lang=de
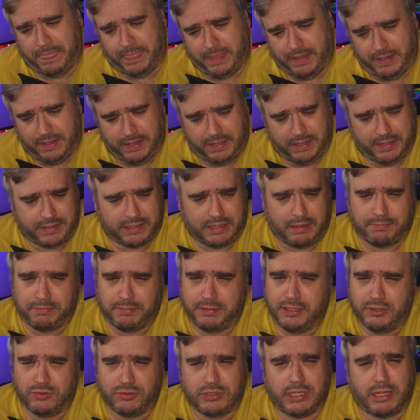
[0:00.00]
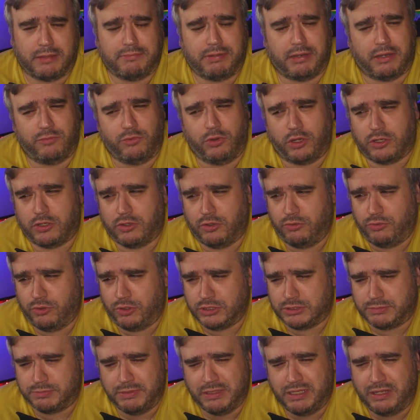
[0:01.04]
Äh, gab hier und da ein paar
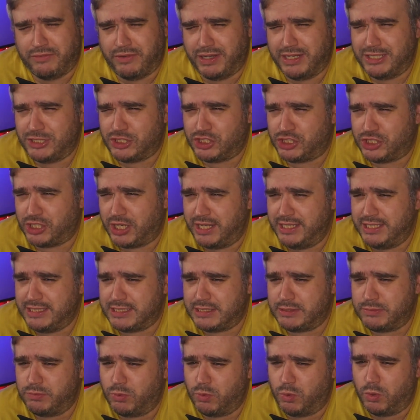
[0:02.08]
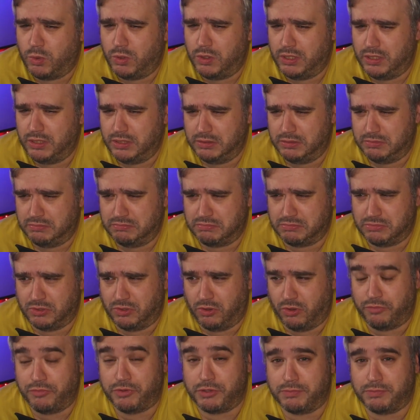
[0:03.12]
Workarounds. Mittlerweile scheint es wohl, hoffe